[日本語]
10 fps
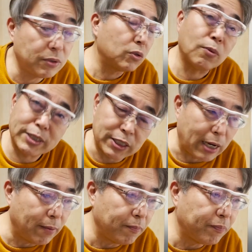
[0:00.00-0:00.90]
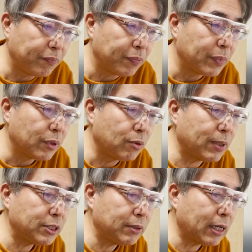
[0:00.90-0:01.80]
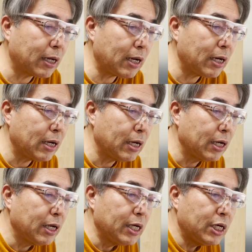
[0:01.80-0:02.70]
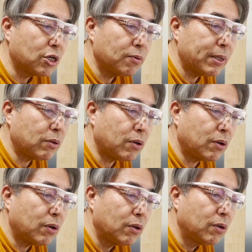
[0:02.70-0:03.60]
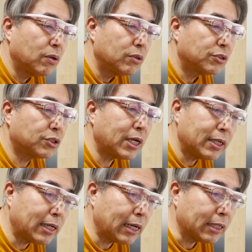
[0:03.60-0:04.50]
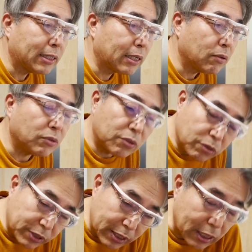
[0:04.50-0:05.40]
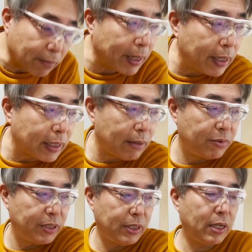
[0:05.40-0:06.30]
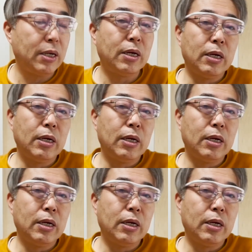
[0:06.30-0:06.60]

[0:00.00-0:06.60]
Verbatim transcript: 戸柱。戸柱が低めのスライダーやったけど、それをセンター前にタイムリーで、